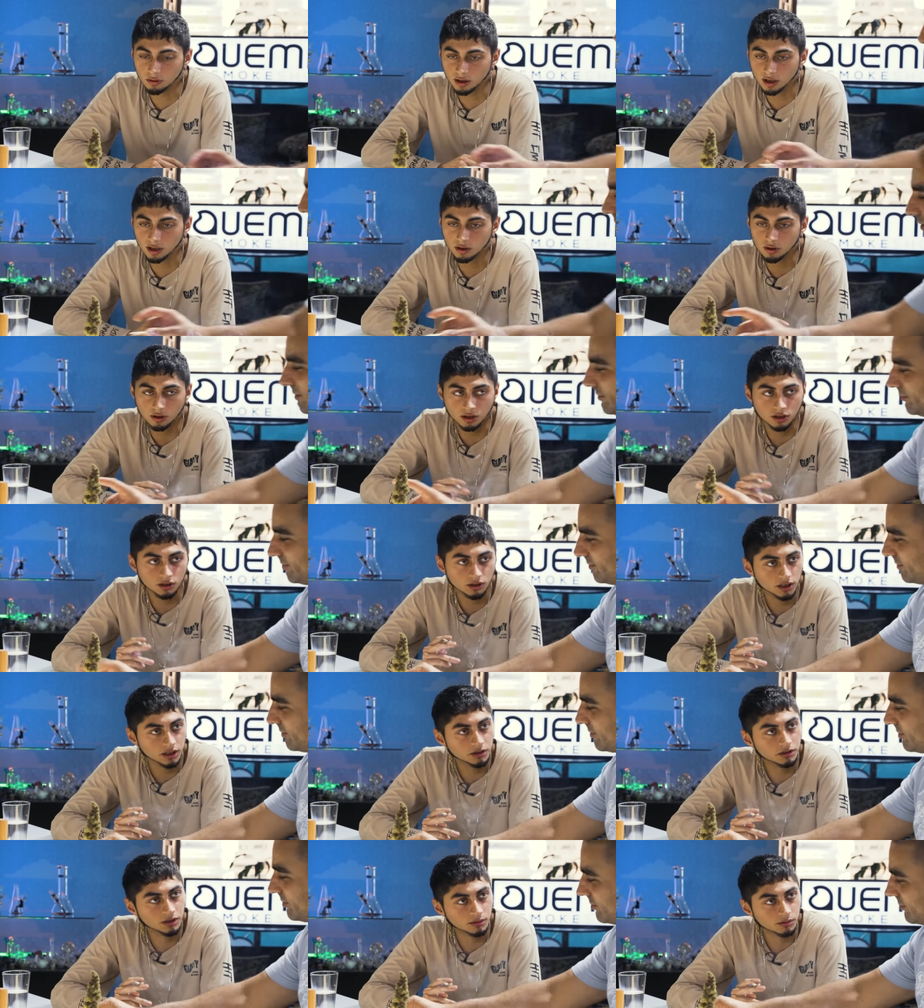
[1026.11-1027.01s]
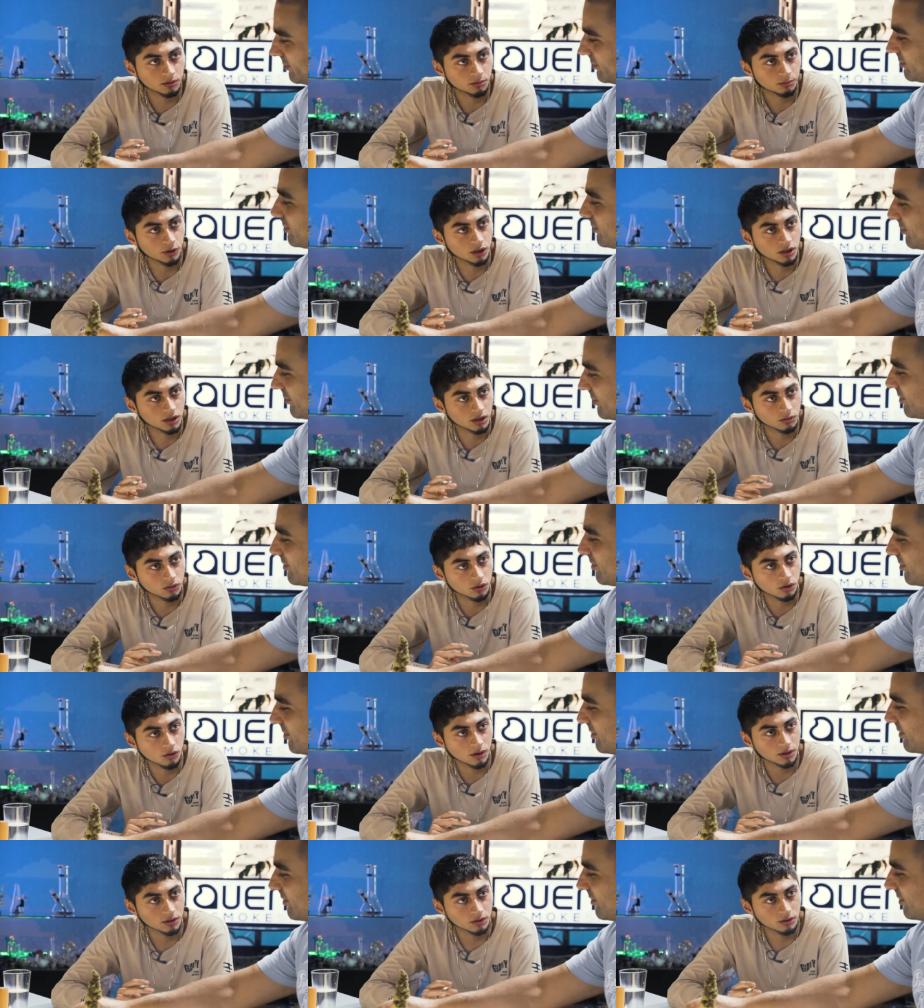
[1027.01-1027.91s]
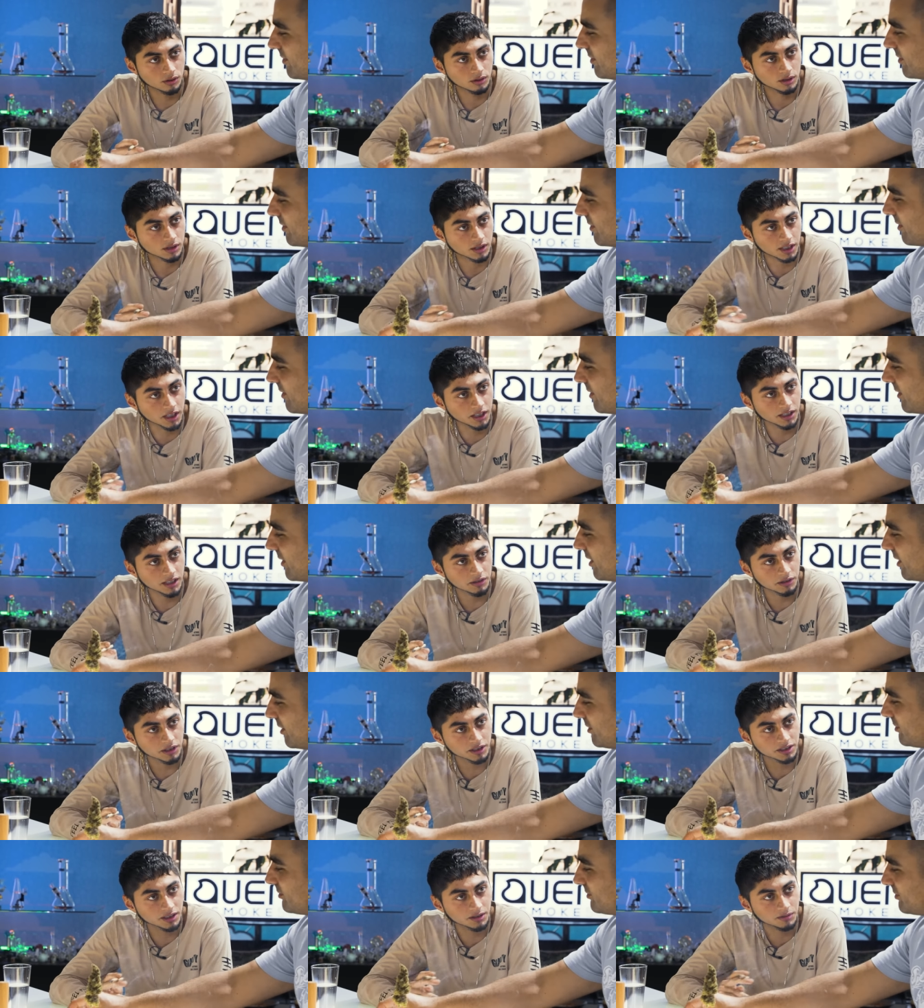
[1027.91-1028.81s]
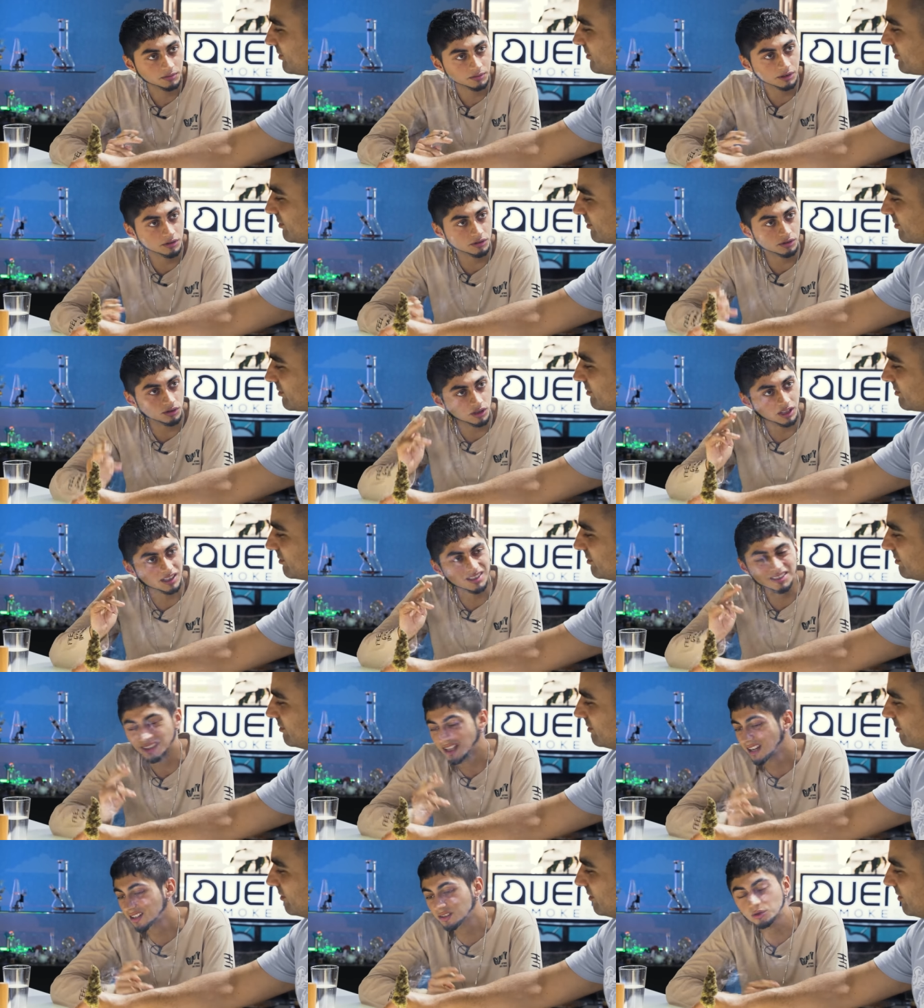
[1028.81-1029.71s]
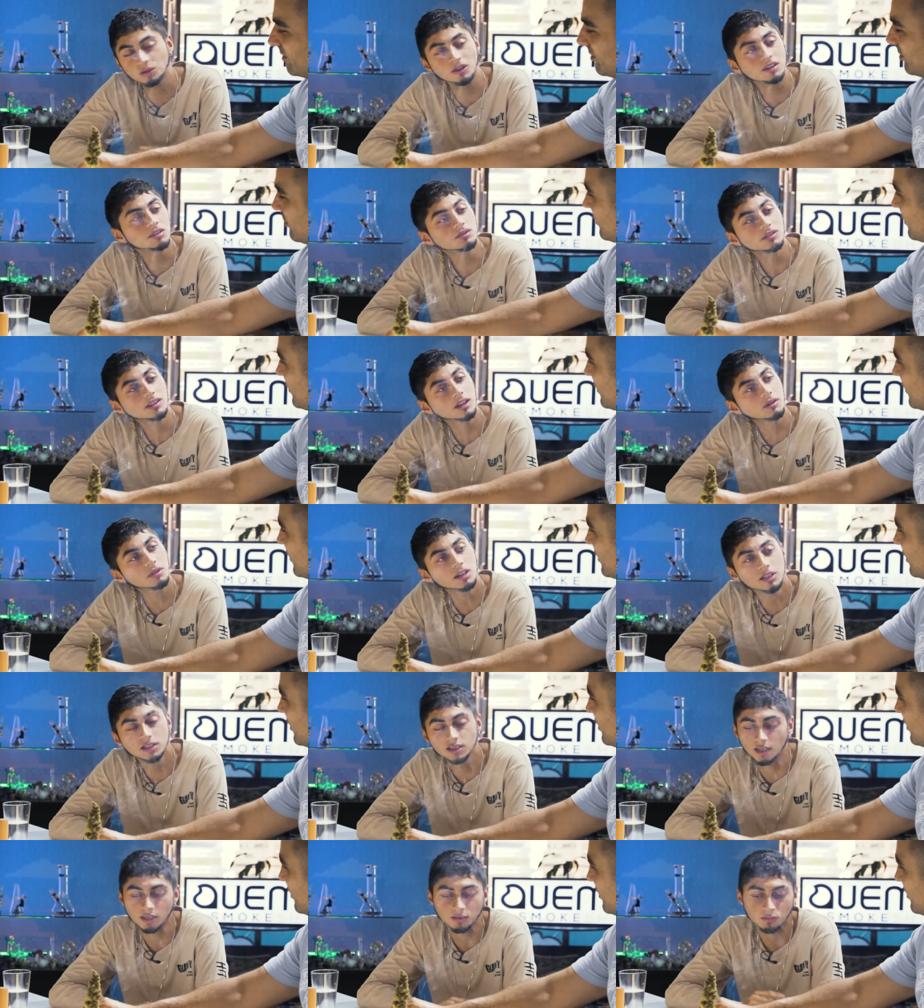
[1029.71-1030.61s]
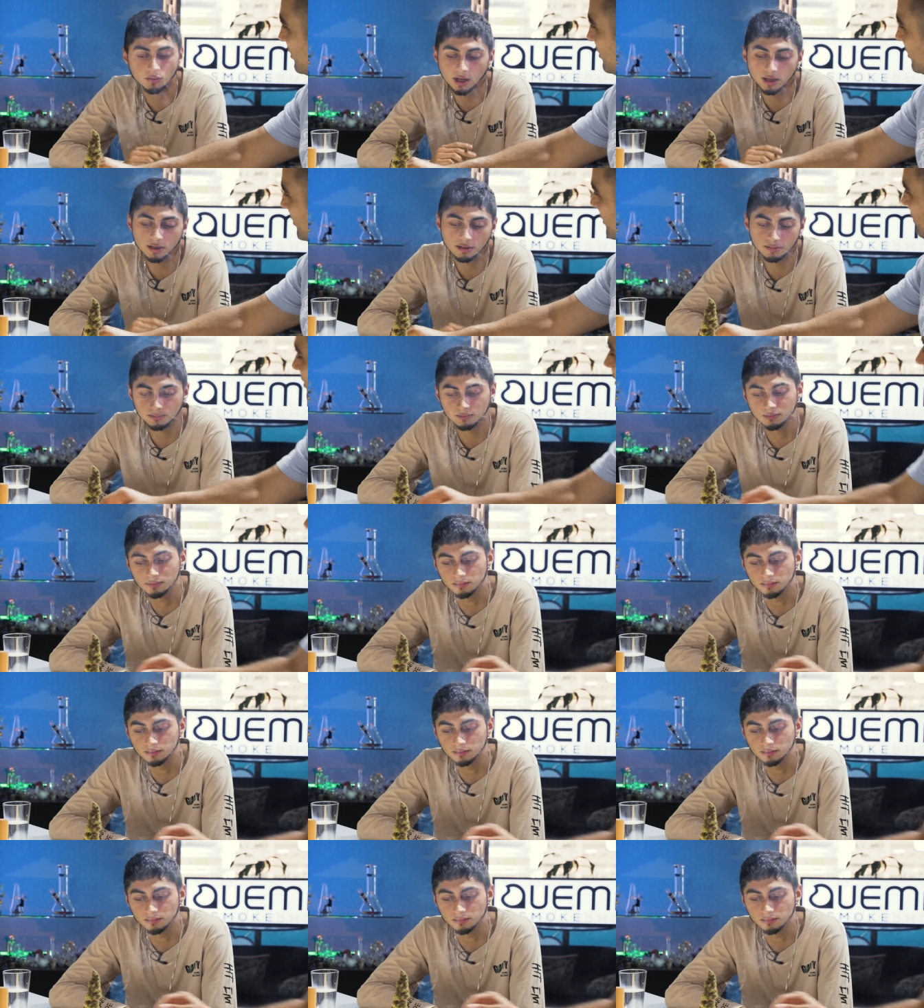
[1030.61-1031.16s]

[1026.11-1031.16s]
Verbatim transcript: un recorrido libre, porque uno cuando entrena a veces, bueno, yo que hice harto años la weá, ya igual